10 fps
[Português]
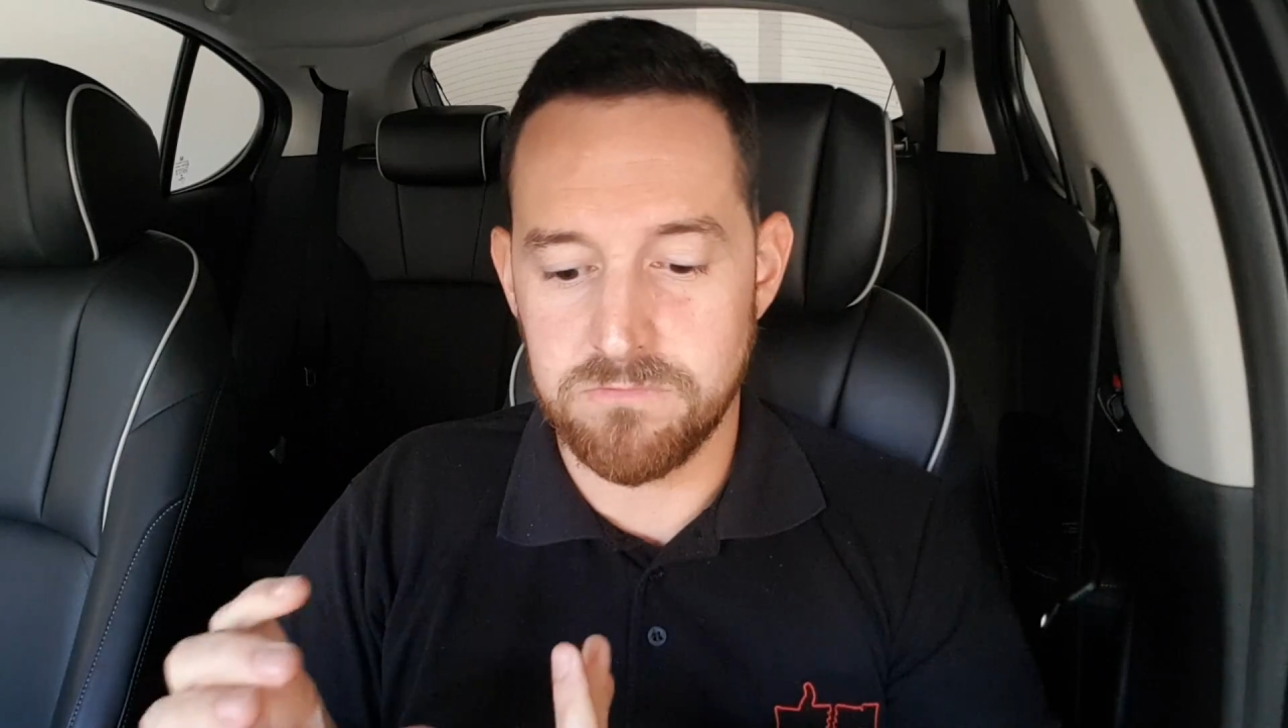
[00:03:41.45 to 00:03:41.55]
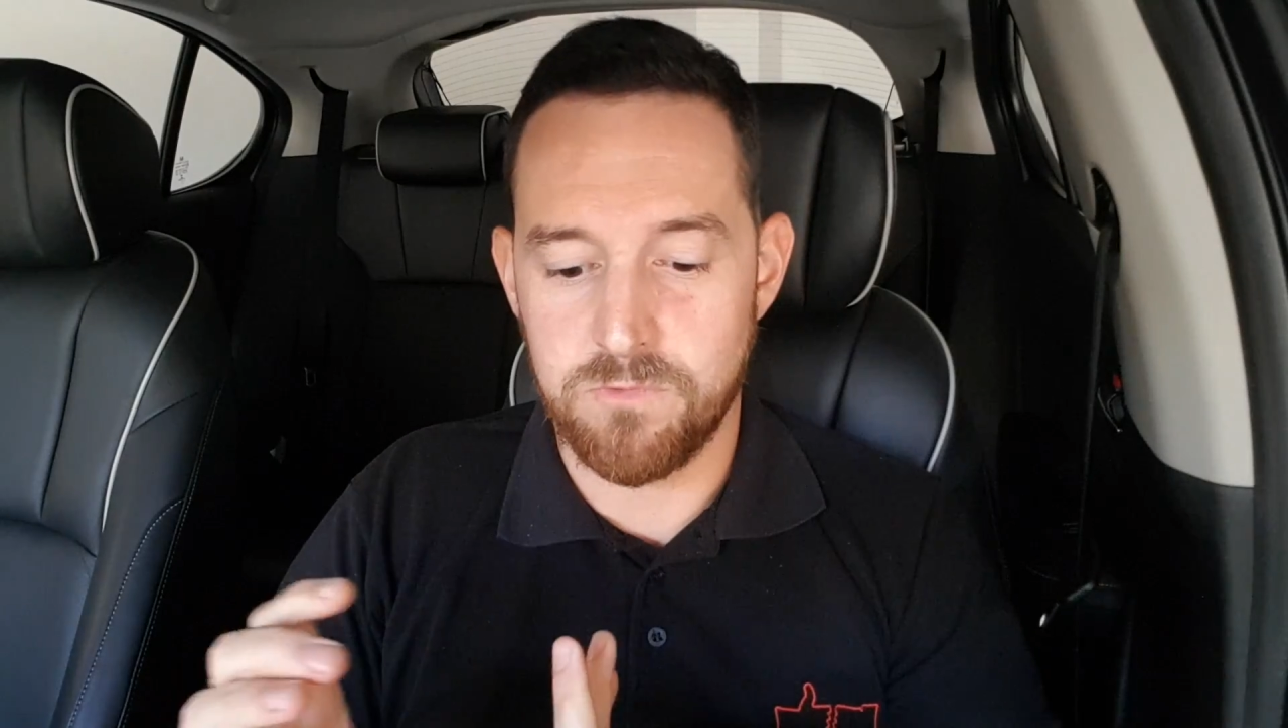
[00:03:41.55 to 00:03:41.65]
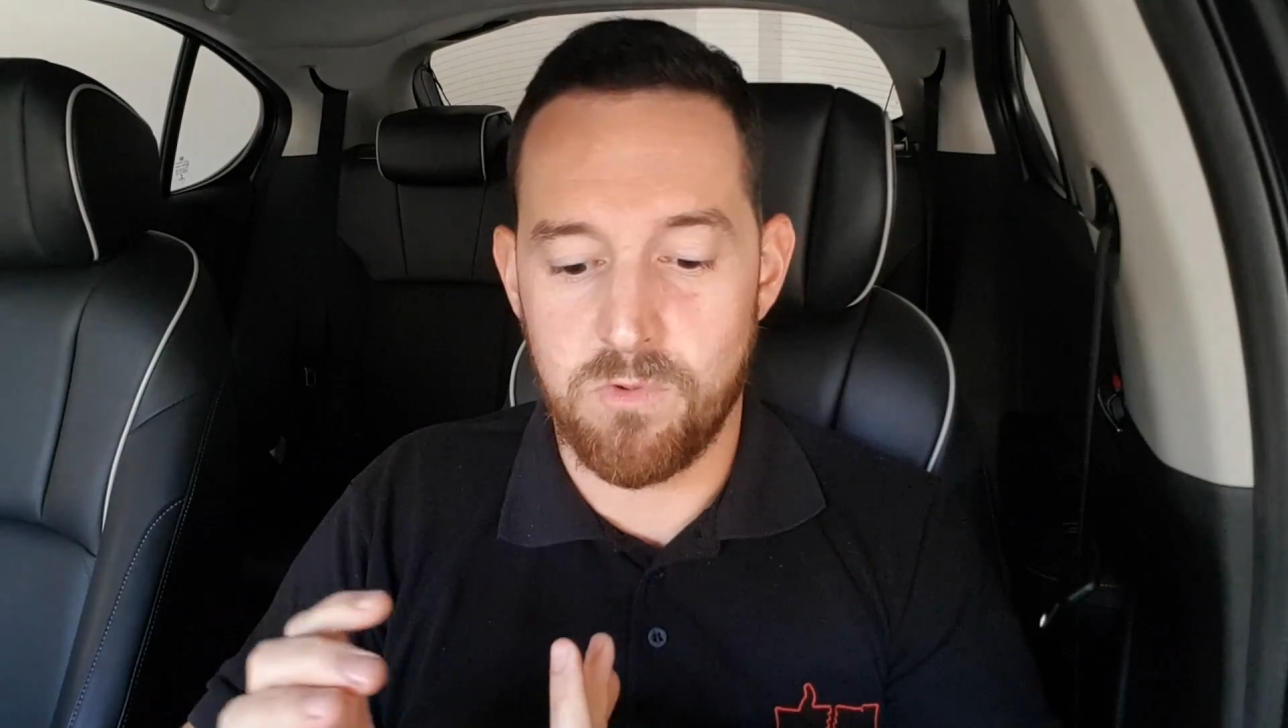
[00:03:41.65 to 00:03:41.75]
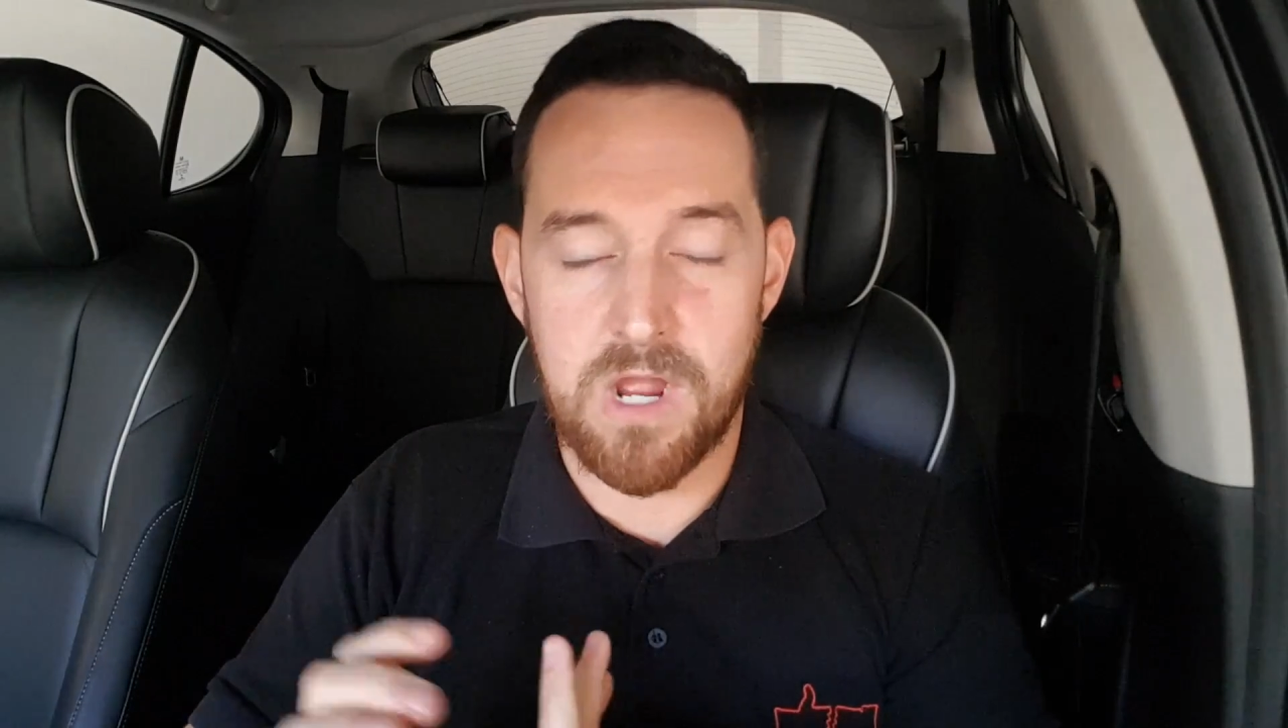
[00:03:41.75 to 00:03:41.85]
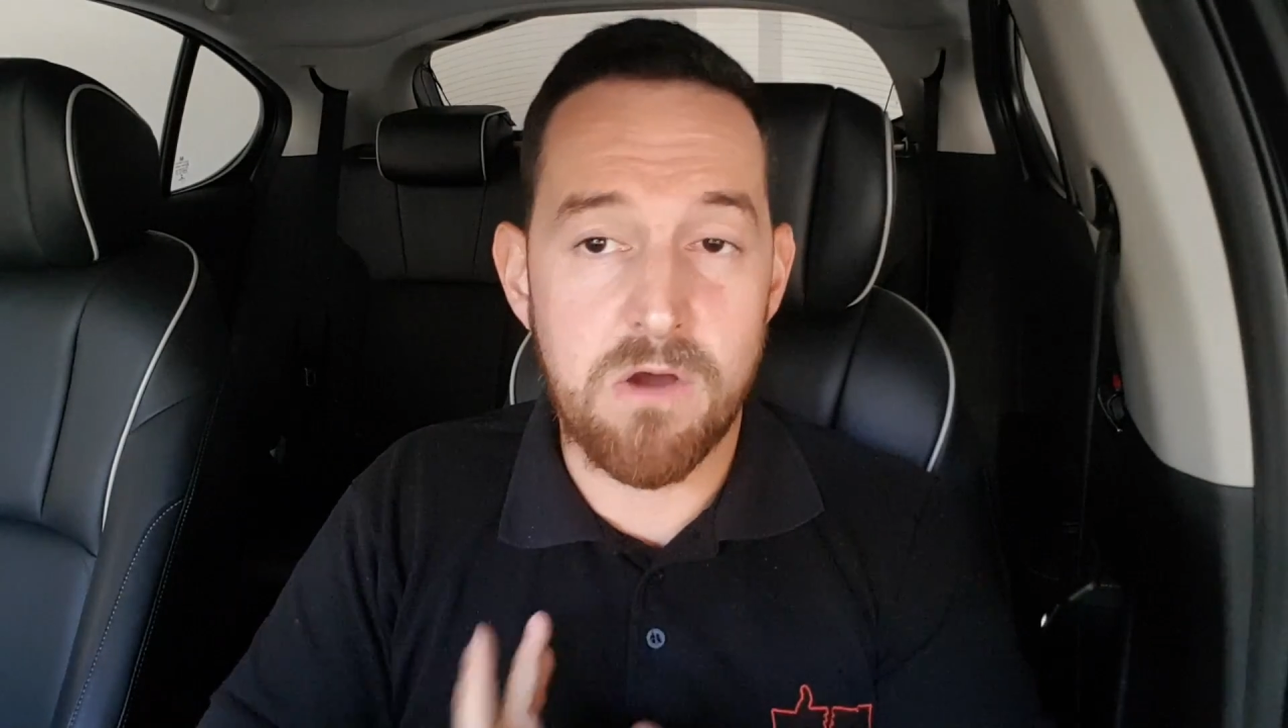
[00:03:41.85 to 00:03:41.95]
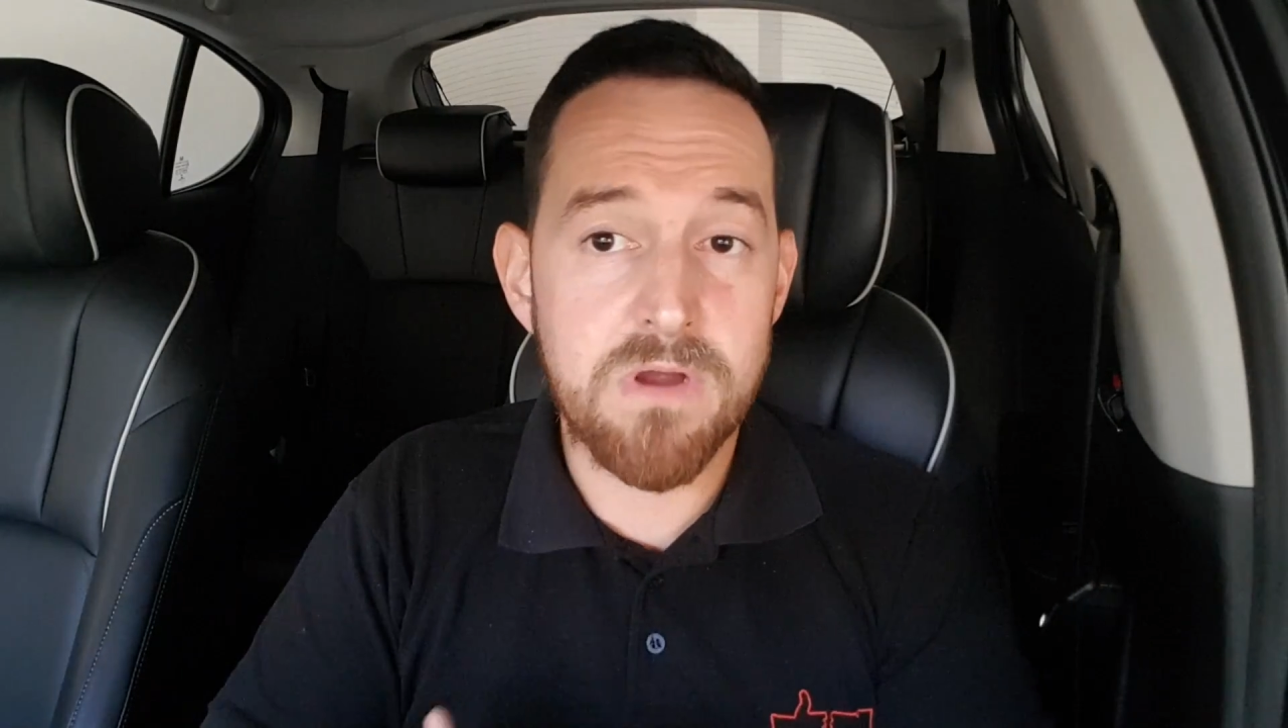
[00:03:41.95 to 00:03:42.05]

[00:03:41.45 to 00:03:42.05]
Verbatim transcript: o carro